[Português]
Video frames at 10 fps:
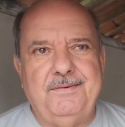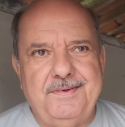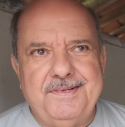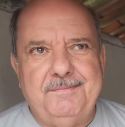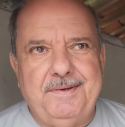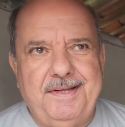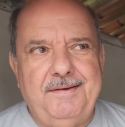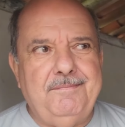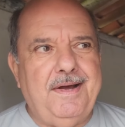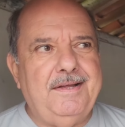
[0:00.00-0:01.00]
veja bem, é
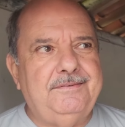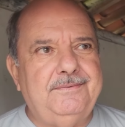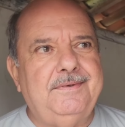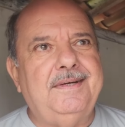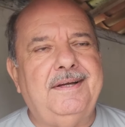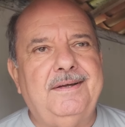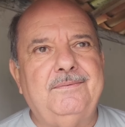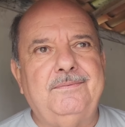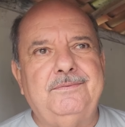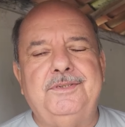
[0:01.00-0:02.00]
mais uma,
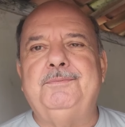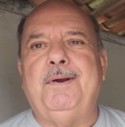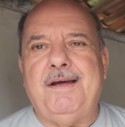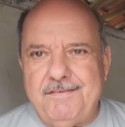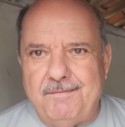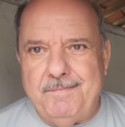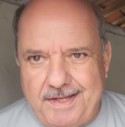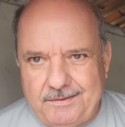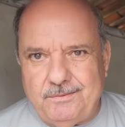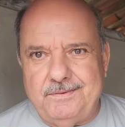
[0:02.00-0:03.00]
um
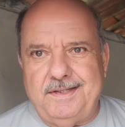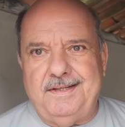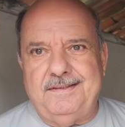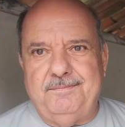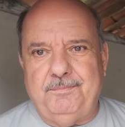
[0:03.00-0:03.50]
desbravamento né,